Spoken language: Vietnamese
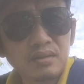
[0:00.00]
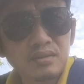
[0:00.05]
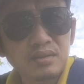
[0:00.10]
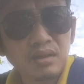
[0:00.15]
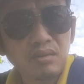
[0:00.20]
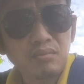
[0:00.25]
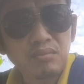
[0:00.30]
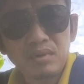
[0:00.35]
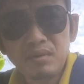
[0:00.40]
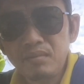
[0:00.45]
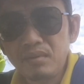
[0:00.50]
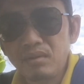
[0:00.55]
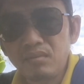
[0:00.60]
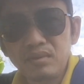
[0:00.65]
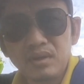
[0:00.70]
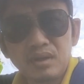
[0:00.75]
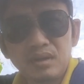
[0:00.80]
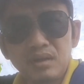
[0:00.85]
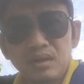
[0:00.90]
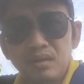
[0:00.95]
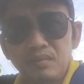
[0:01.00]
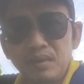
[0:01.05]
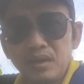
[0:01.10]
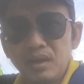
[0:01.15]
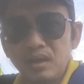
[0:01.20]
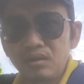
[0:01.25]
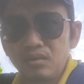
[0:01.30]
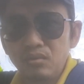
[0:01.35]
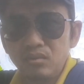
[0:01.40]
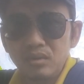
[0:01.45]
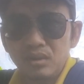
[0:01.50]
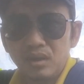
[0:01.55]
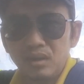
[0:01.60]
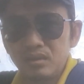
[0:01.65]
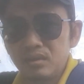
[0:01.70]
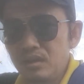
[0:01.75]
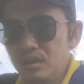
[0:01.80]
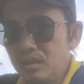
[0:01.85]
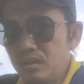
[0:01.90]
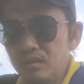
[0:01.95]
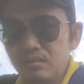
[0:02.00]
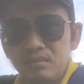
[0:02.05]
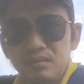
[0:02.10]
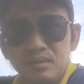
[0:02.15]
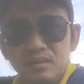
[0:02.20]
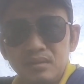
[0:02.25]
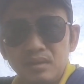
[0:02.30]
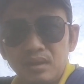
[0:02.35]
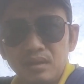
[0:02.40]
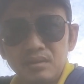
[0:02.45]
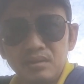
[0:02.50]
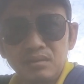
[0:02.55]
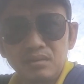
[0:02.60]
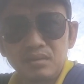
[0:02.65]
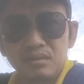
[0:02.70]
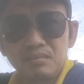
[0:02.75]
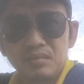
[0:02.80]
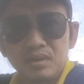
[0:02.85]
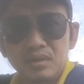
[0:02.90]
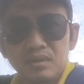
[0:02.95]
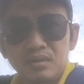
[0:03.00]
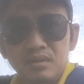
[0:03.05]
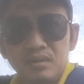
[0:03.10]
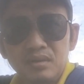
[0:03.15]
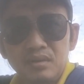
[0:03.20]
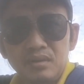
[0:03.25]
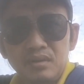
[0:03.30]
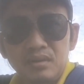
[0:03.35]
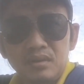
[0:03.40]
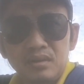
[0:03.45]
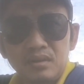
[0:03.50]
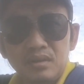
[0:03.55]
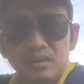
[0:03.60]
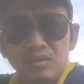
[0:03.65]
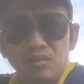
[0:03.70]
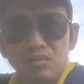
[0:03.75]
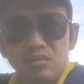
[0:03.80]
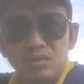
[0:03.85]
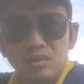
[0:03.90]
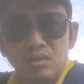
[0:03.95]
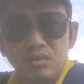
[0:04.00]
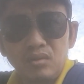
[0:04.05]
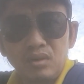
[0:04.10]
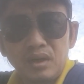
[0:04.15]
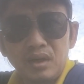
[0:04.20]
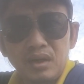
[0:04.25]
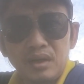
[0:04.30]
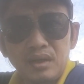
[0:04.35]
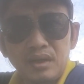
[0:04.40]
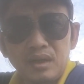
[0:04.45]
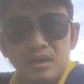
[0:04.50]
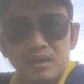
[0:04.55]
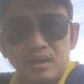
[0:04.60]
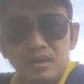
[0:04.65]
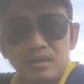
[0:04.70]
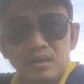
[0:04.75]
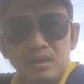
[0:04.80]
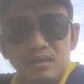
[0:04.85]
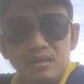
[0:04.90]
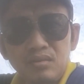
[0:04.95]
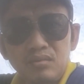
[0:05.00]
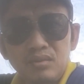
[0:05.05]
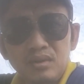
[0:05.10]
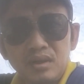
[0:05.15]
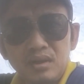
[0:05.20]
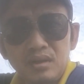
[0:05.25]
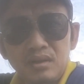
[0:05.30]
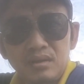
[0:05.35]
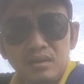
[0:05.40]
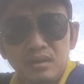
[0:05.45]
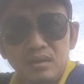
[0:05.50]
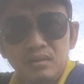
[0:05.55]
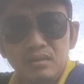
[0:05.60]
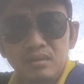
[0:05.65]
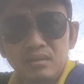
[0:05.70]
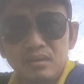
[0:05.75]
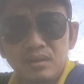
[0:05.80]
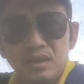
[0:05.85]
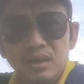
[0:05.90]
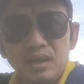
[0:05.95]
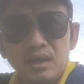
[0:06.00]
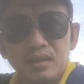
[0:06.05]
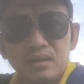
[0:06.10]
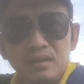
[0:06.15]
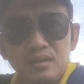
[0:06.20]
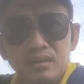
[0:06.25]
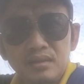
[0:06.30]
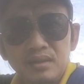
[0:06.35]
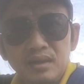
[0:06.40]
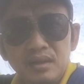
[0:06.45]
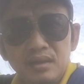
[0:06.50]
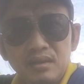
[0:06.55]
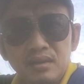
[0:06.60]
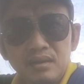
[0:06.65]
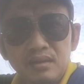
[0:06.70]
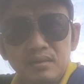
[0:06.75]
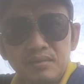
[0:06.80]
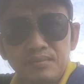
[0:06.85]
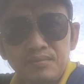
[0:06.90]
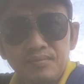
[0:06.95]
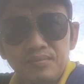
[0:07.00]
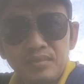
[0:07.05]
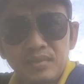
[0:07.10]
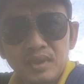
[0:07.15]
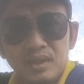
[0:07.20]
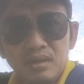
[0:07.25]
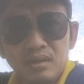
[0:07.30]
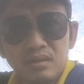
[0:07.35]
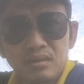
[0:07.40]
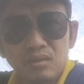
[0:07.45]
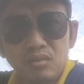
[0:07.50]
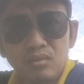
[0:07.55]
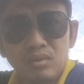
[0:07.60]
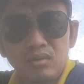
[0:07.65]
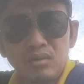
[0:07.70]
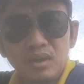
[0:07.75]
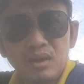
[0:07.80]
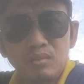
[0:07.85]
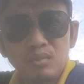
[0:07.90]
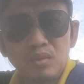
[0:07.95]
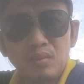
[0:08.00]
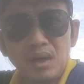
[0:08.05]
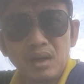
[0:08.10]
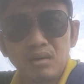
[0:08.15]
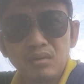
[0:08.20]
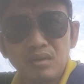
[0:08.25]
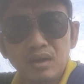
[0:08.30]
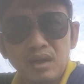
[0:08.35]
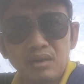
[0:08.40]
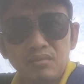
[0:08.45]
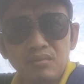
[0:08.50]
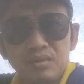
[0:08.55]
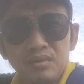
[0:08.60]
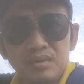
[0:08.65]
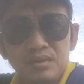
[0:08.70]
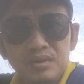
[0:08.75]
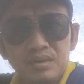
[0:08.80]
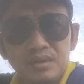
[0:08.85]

xong bắt đầu nghe lời bà hà núi thằng tiên thằng dược mà. uống vô hai ngày dễ chết đó quý vị chính người nhà ta lên tiếng đó tôi nói thêm nó bớt hồi nào